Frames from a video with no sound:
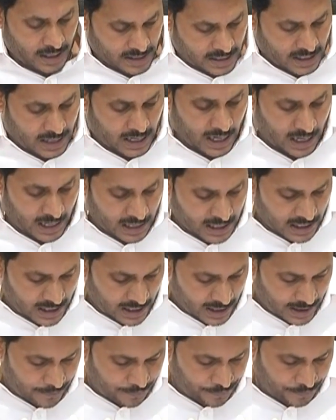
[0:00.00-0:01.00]
ఇది కాక
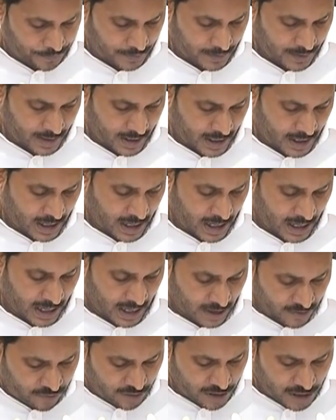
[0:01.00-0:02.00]

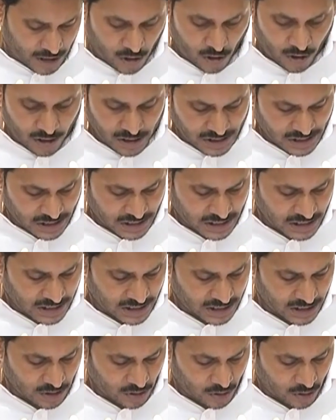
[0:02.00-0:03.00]
ఎవ్రీ
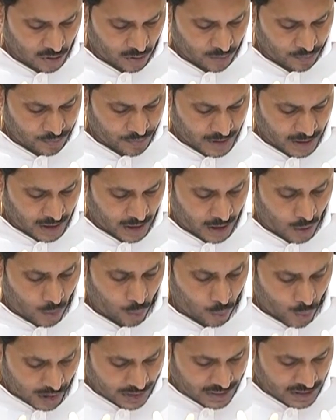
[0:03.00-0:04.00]
కాన్స్టిట్యున్సీలో
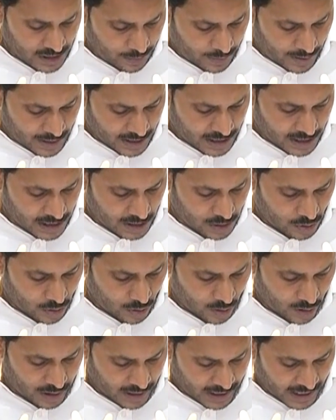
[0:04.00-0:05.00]
వంద పడకలు
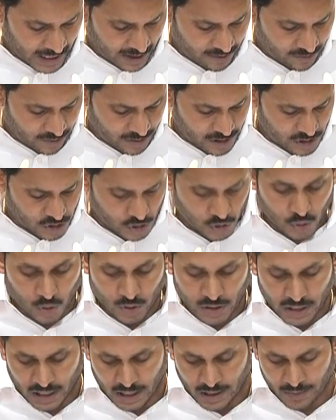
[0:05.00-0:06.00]
ఆన్ అన్ యావరేజ్
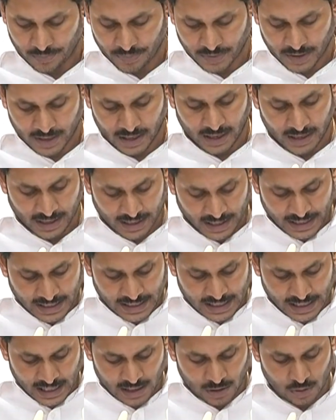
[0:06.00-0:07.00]
కూడా
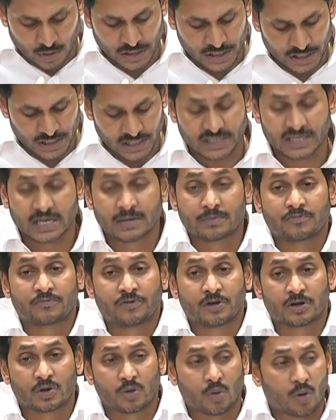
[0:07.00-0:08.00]
రెడీగా కూడా చేశాం
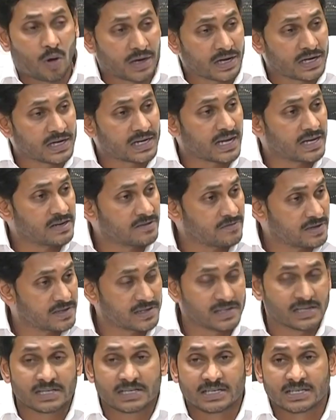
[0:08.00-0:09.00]
ఫర్ క్వారంటైన్
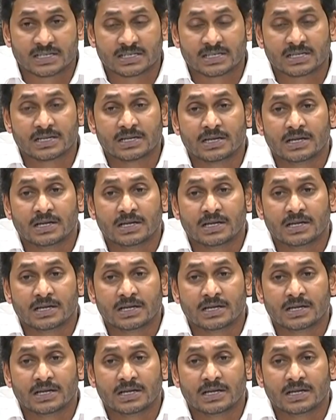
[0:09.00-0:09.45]
ఫెసిలిటీస్